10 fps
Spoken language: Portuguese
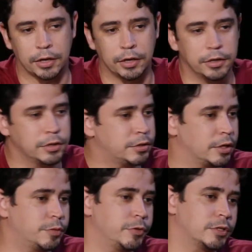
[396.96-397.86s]
da
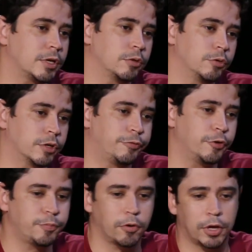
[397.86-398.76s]
grande administrador que
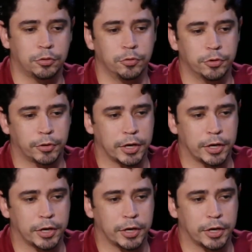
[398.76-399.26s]
foi Paulo Artung